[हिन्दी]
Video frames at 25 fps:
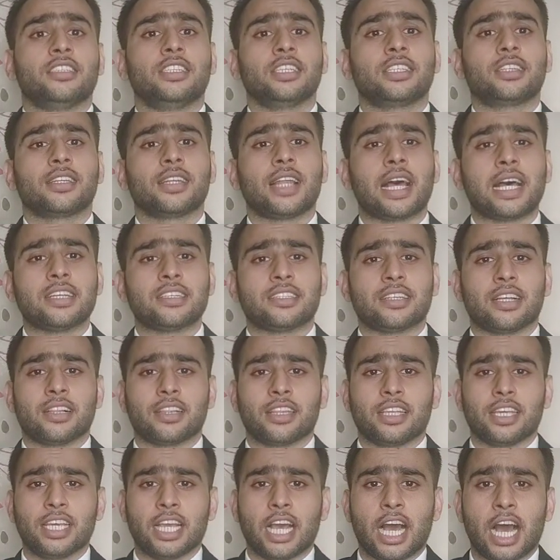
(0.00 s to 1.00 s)
जितना
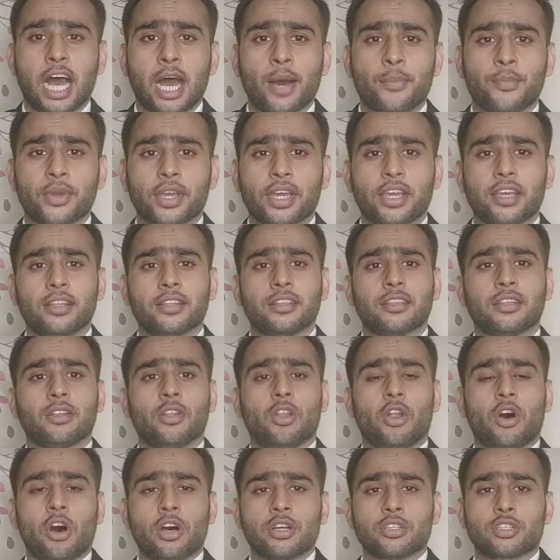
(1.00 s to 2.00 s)
जल्दी आप इन
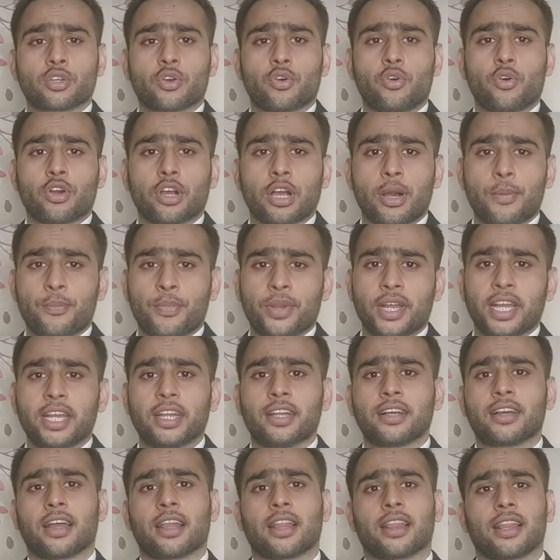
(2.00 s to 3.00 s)
लॉज को
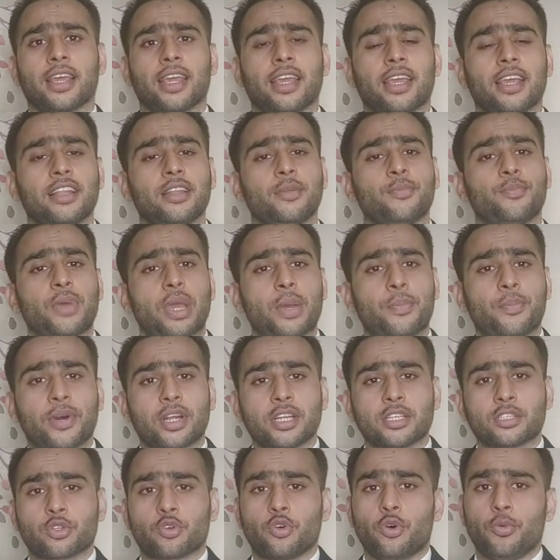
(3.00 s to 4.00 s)
कंप्लीट कर लें इन
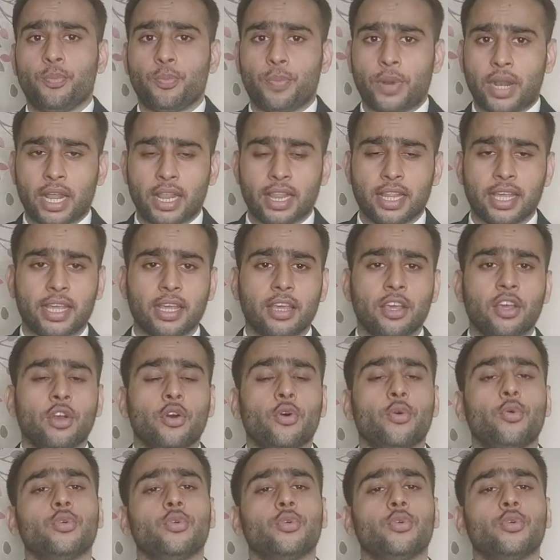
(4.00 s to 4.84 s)
पेपर्स को पढ़ लें